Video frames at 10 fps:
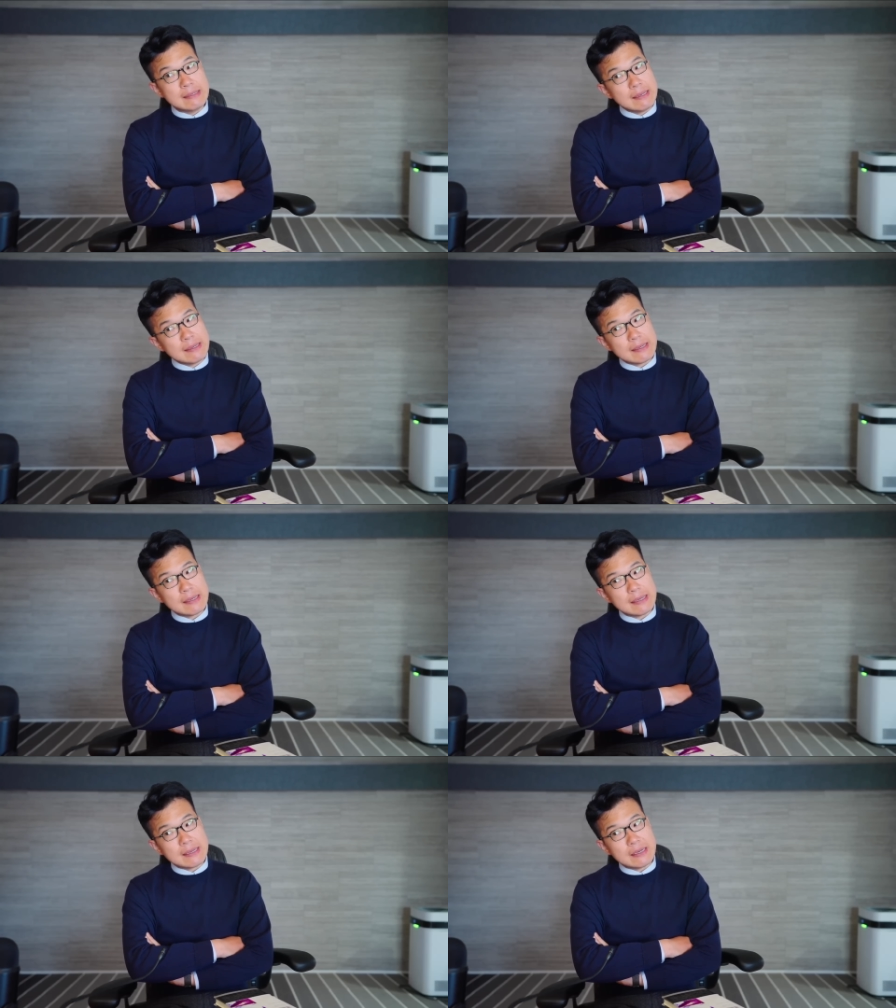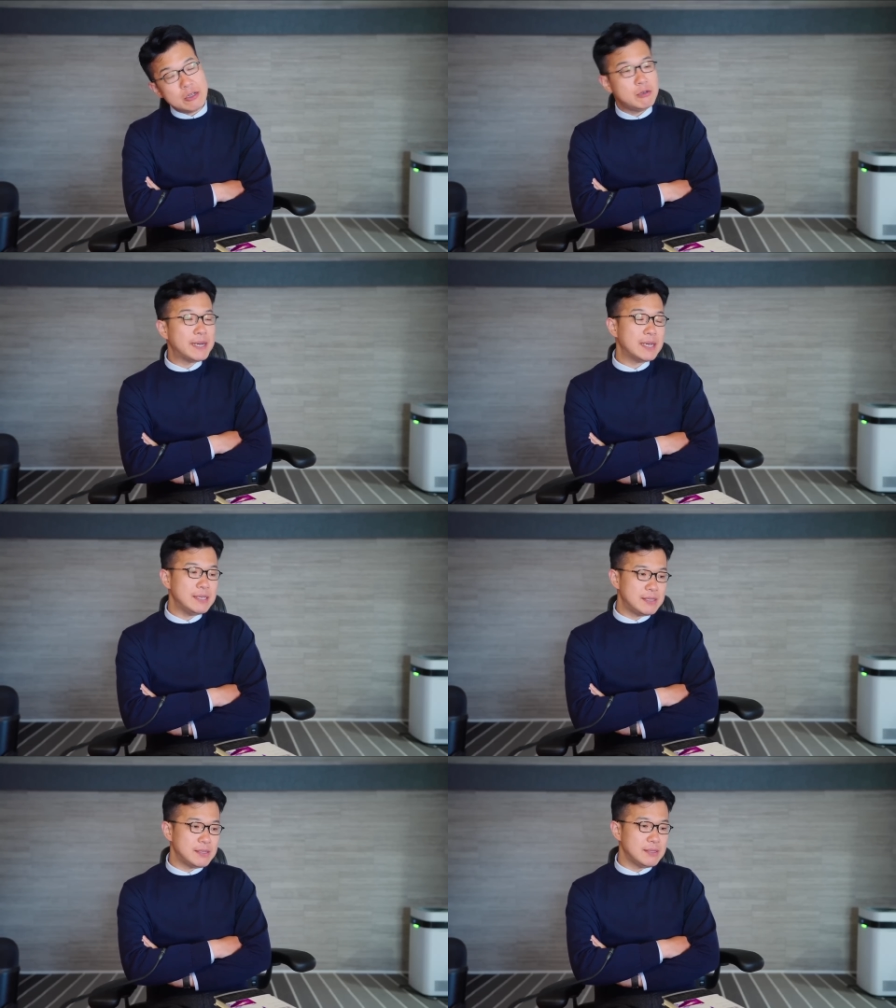で、
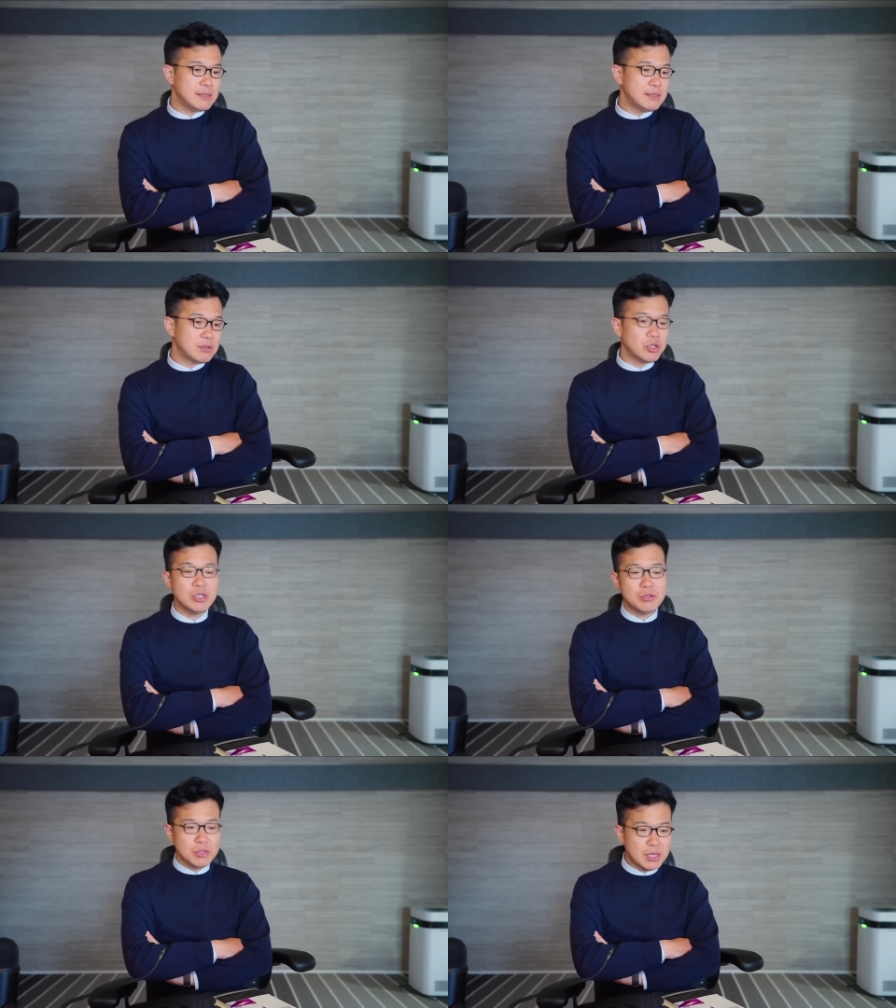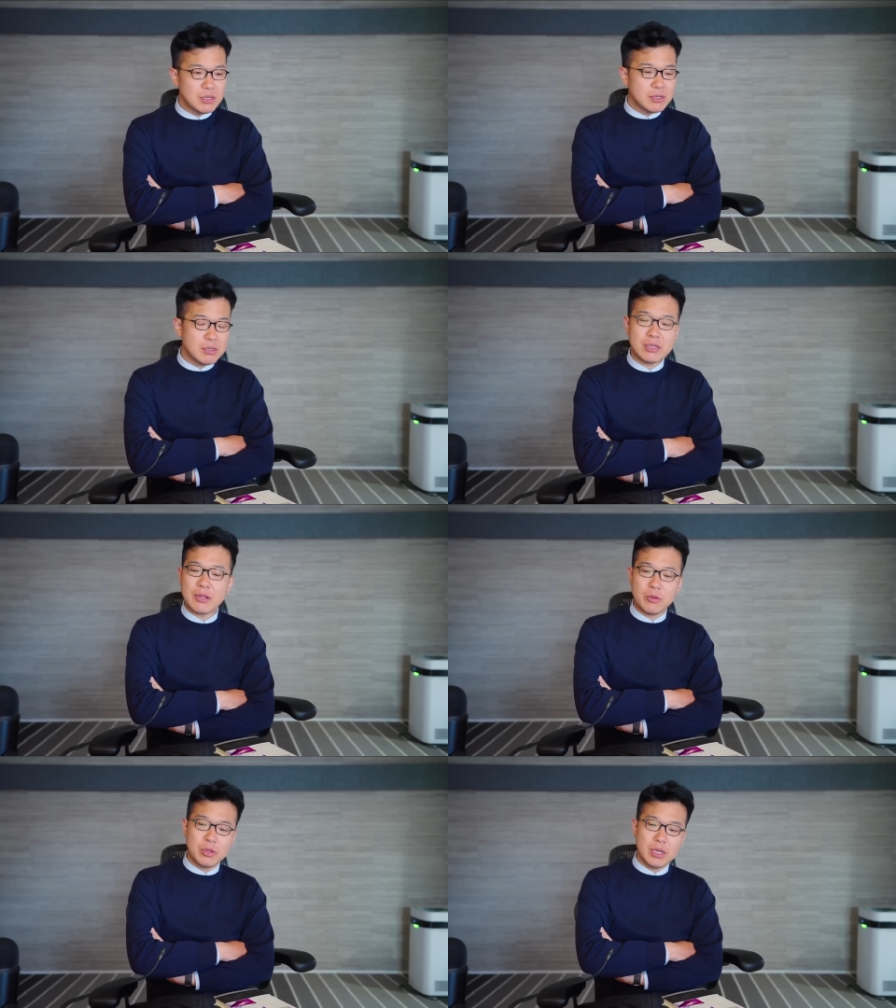ウーバーイーツとかですよね。で、
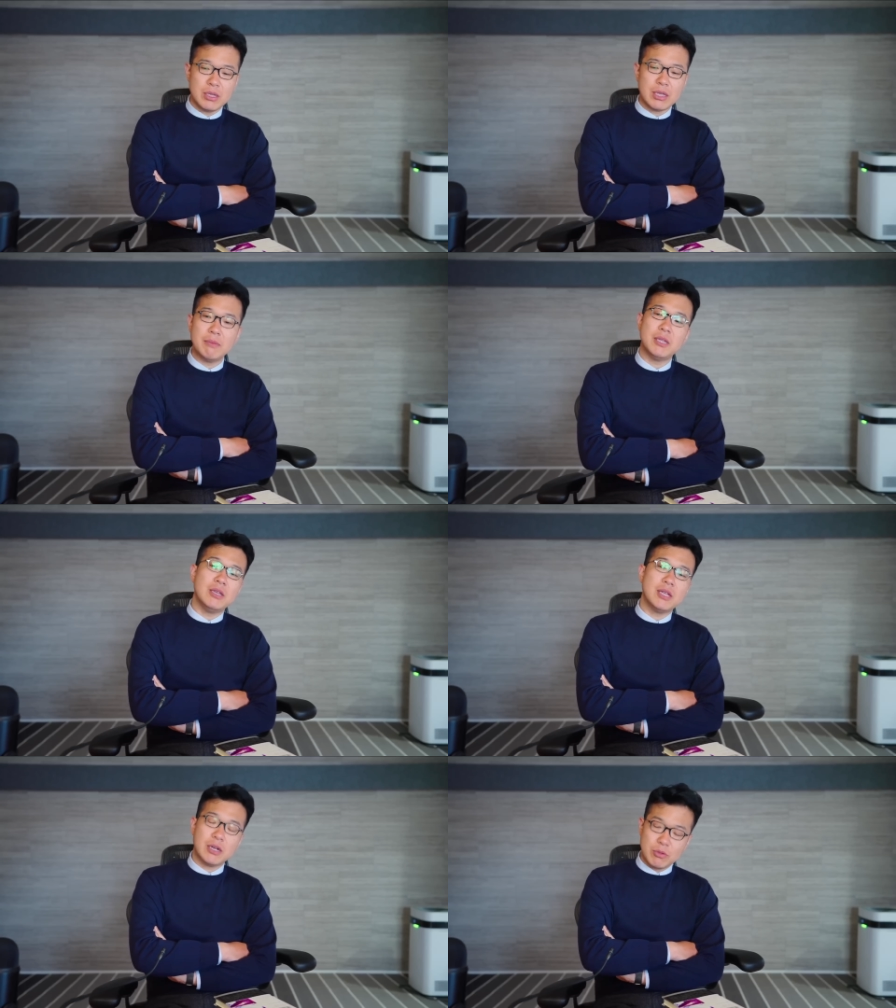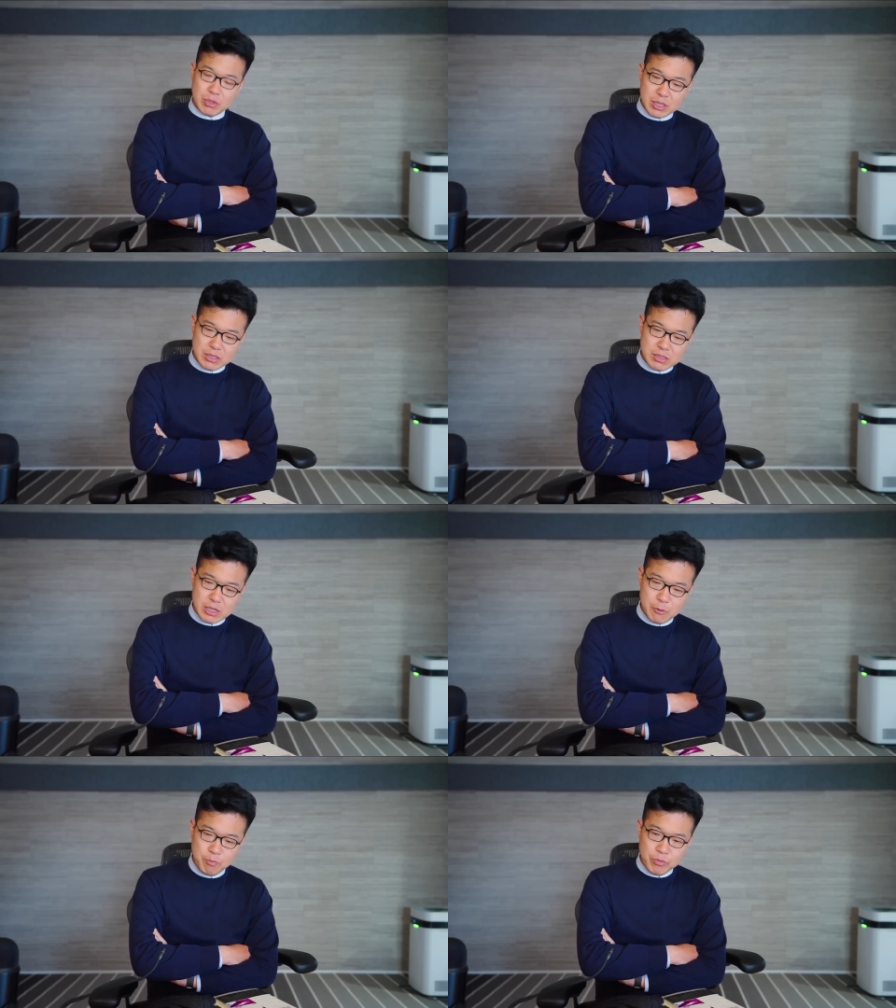頼んで食べていたりとかです
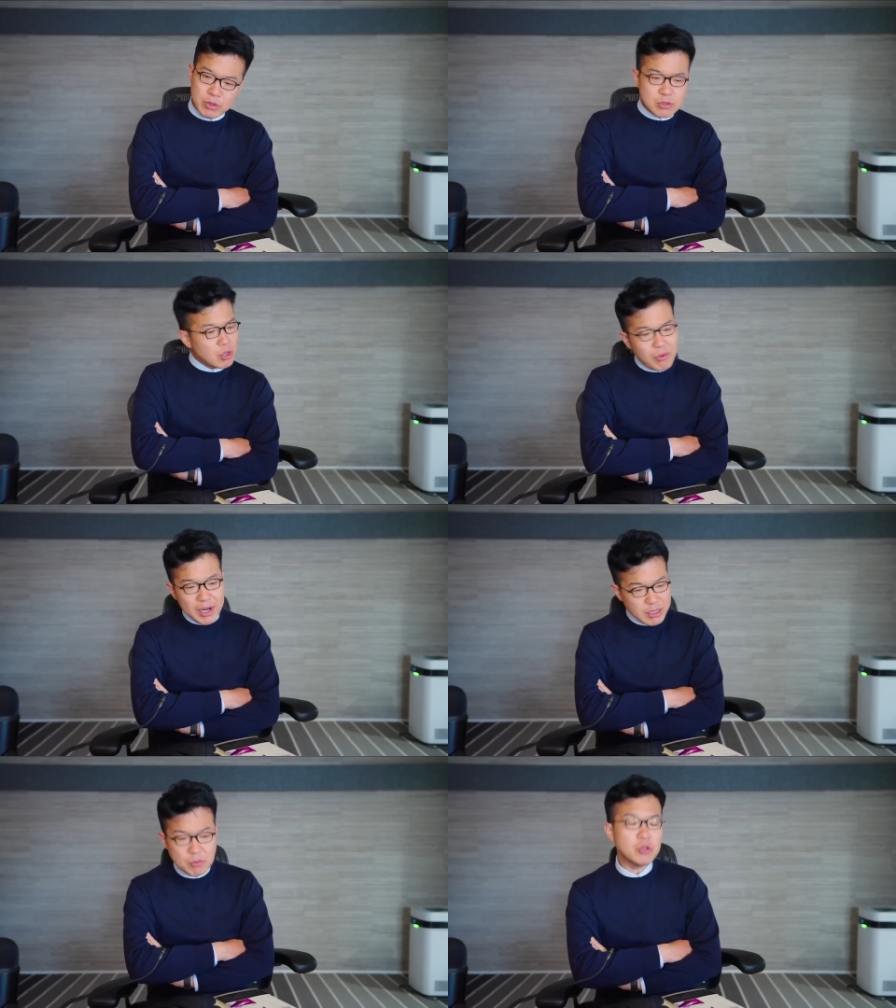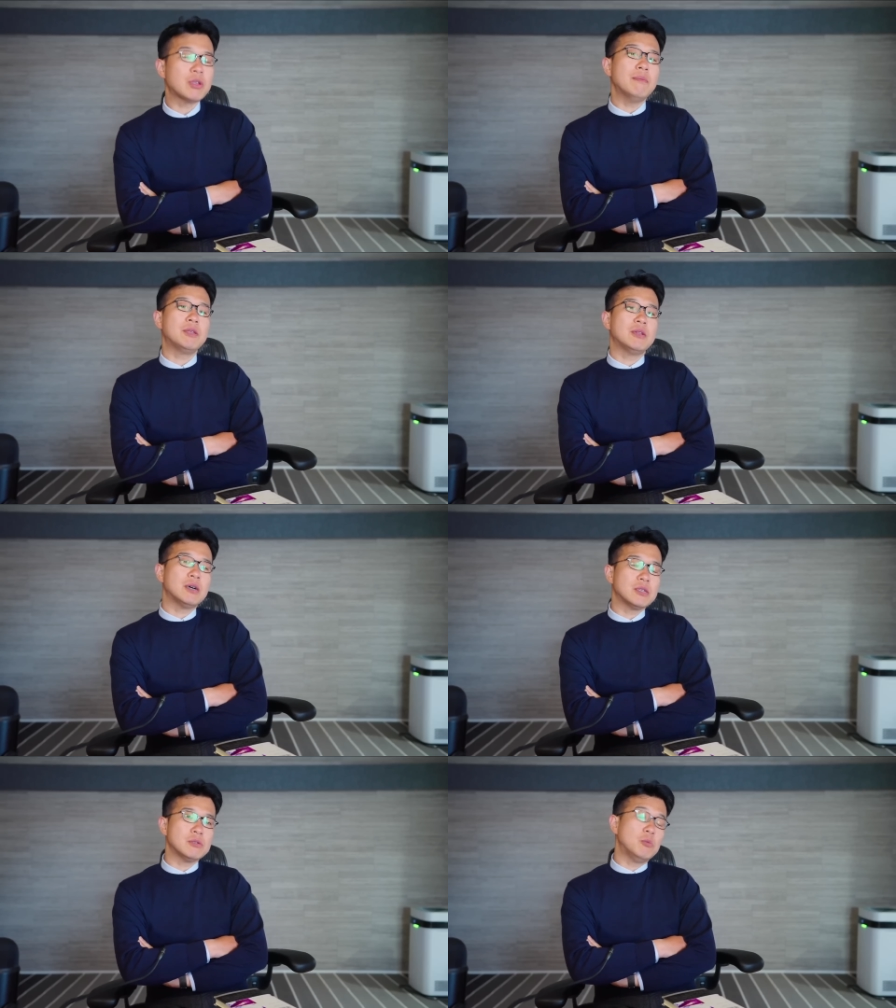ね。悪いもの食べてな
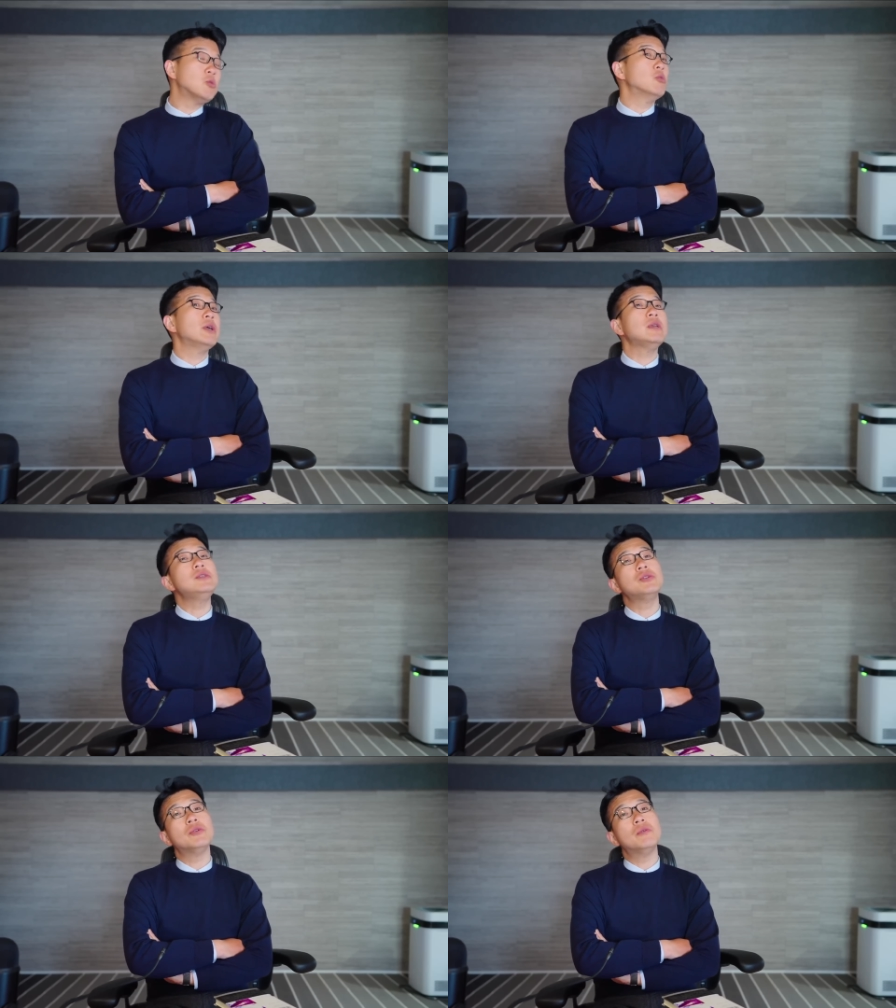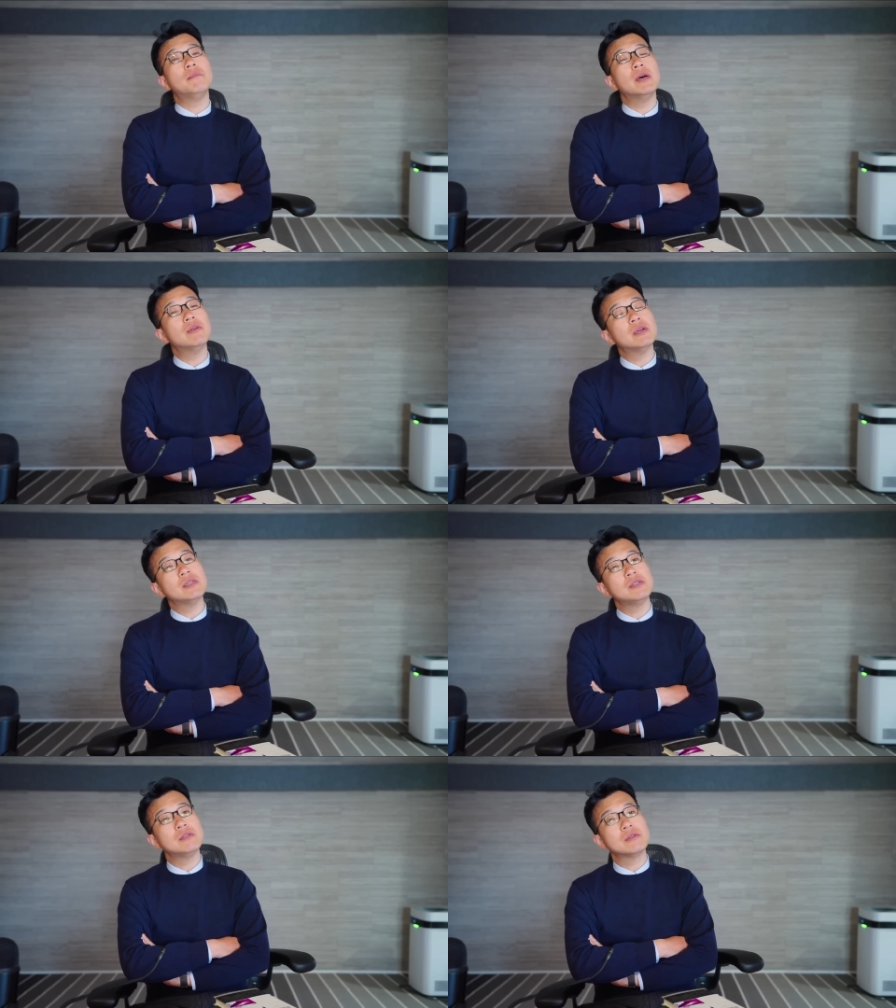かったです。もう5年以上前の
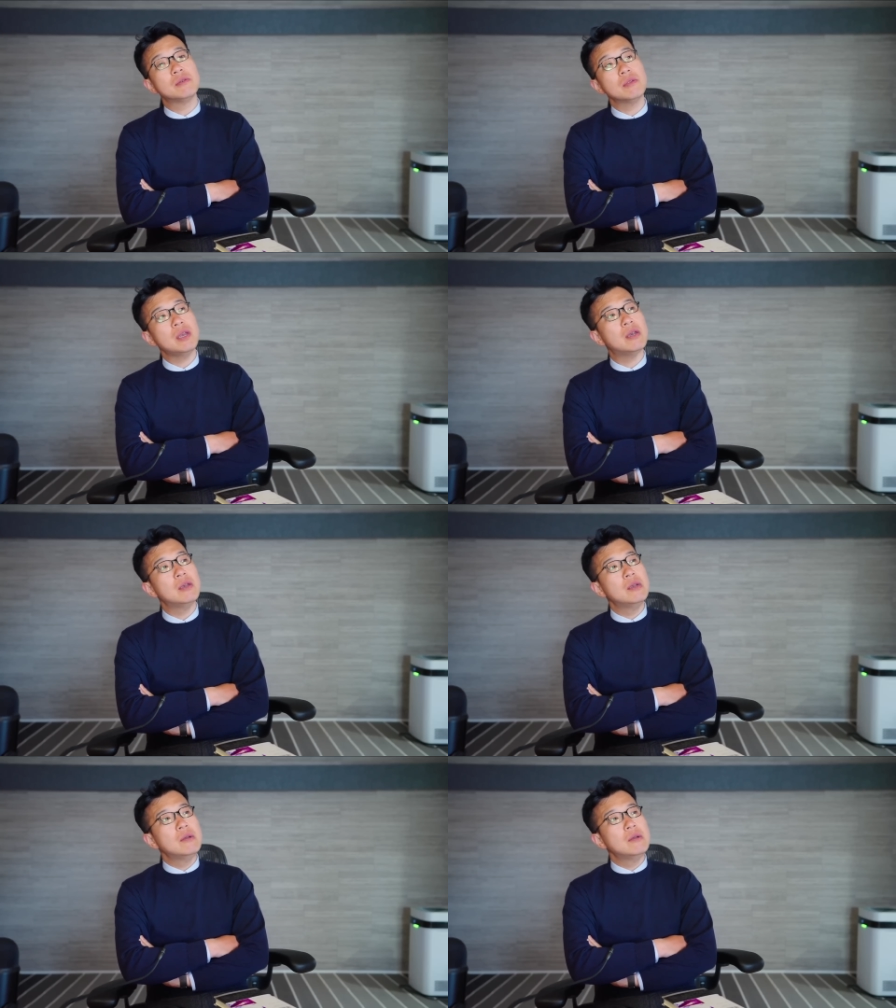話ですけどね。